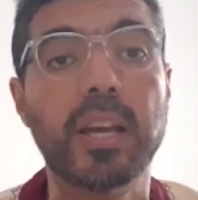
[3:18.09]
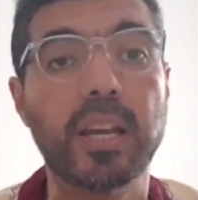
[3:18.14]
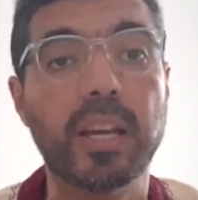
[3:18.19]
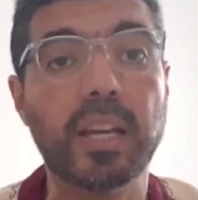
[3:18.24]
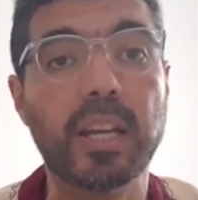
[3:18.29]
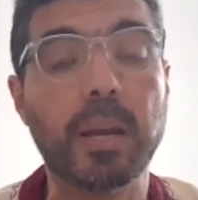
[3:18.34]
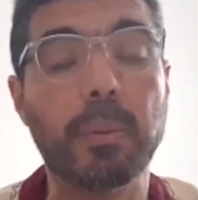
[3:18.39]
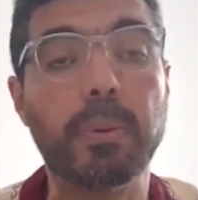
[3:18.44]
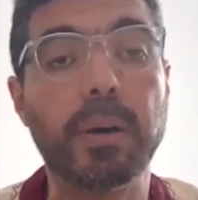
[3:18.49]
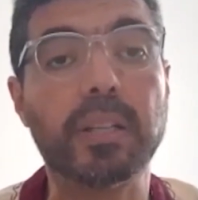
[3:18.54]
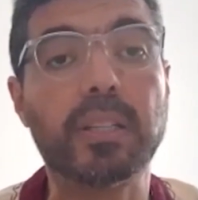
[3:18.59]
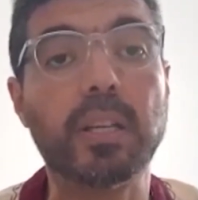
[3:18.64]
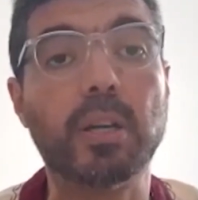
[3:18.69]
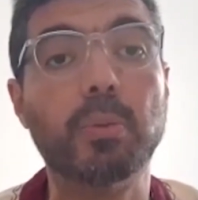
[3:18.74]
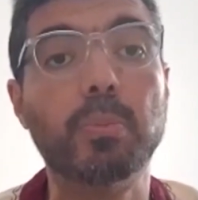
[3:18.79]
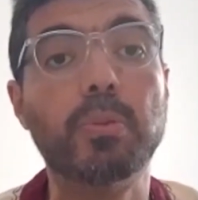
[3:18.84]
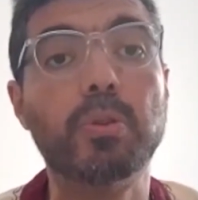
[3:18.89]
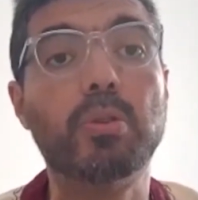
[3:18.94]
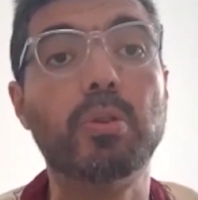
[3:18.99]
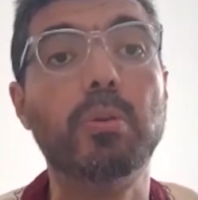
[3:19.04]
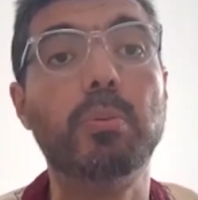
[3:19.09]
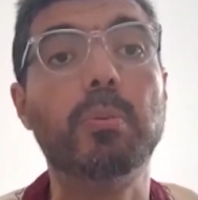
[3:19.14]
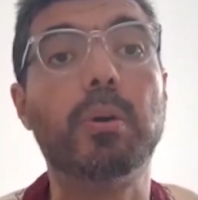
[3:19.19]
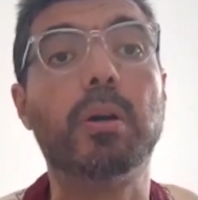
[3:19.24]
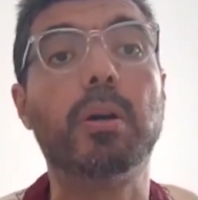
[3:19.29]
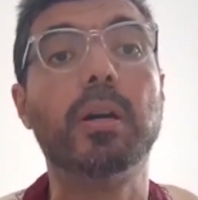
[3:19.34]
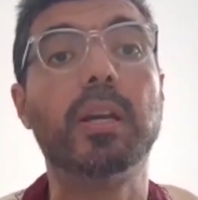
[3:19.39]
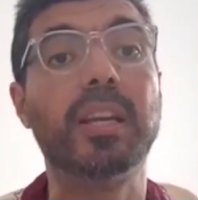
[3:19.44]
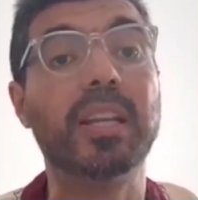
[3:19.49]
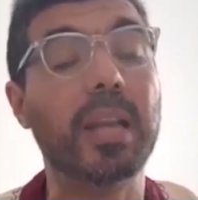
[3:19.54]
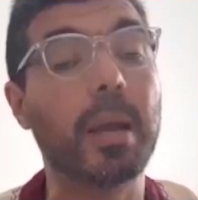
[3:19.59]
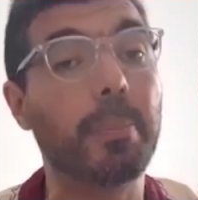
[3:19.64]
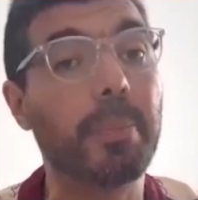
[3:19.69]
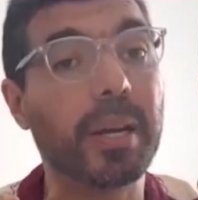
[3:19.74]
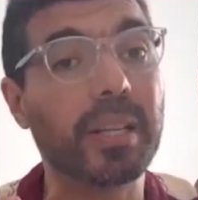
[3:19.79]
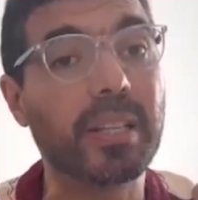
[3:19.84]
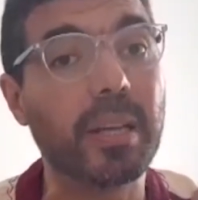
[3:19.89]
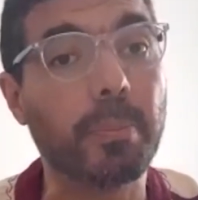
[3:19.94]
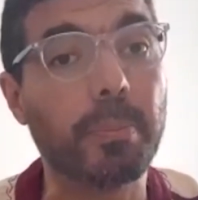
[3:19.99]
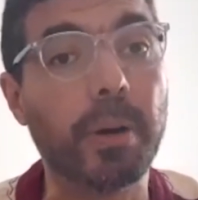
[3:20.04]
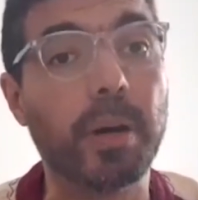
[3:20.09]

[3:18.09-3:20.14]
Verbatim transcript: il n'appartient aux musulmans, il n'appartient